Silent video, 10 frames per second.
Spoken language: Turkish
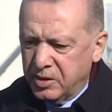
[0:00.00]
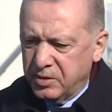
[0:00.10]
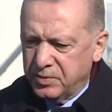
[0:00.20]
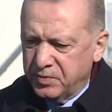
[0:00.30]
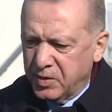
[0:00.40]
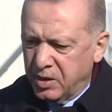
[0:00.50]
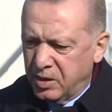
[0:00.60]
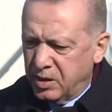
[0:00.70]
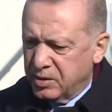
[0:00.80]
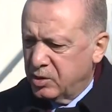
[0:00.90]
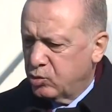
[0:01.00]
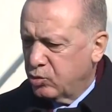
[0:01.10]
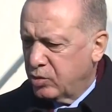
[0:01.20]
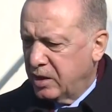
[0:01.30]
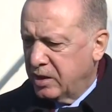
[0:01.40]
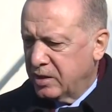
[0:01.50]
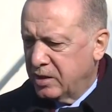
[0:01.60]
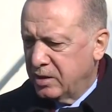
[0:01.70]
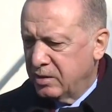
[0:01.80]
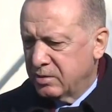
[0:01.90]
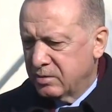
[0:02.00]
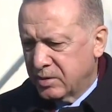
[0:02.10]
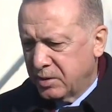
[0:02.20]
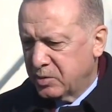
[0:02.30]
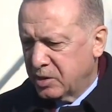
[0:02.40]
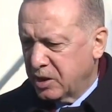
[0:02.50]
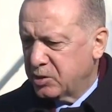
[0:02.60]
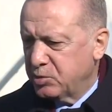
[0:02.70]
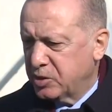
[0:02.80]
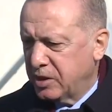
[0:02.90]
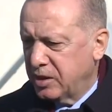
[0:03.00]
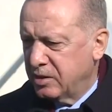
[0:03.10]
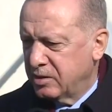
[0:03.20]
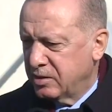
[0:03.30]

Sayın Asil Türk'le ilgili tabii geçmişte